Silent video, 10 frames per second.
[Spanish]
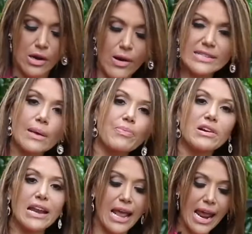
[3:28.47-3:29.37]
Lo vas a
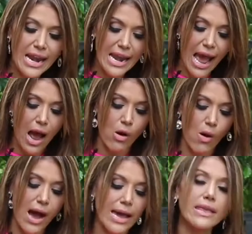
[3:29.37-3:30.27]
poner en el
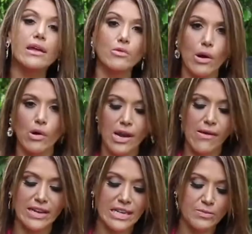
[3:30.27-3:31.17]
agua y de nuevo
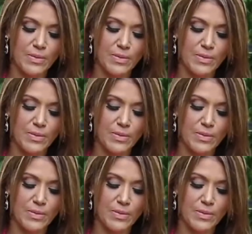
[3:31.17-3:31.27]
le vas a